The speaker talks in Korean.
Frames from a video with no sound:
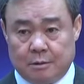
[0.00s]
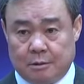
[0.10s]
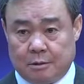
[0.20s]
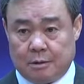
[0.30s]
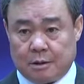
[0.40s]

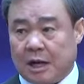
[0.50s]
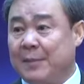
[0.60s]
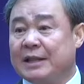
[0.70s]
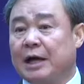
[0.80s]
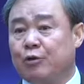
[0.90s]
어,
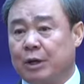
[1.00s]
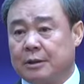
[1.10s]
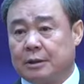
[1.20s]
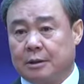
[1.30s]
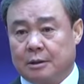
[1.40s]
가만 놔둬야
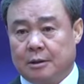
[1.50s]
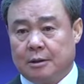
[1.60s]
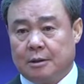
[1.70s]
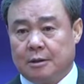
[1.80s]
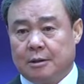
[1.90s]
돼.
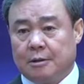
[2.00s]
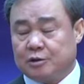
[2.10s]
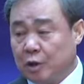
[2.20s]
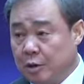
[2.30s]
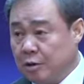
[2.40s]

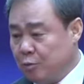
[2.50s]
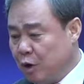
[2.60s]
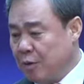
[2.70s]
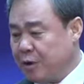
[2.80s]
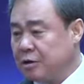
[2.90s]
정 뭐
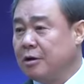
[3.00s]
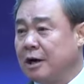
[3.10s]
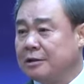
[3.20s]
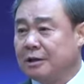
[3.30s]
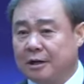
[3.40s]
하면 그거
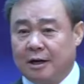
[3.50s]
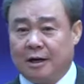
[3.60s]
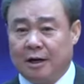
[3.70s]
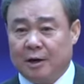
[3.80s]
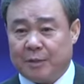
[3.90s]
가져다가
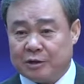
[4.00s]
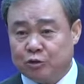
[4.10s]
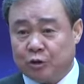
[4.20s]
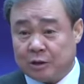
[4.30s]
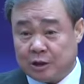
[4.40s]

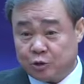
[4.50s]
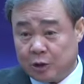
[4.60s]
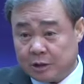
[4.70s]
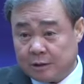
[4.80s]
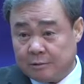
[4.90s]
파출소 갖다 줘야
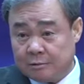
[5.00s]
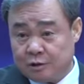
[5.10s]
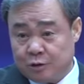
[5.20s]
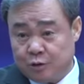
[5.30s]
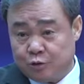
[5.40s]
돼요. 천
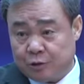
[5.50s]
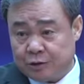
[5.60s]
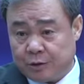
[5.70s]
원 주었어요.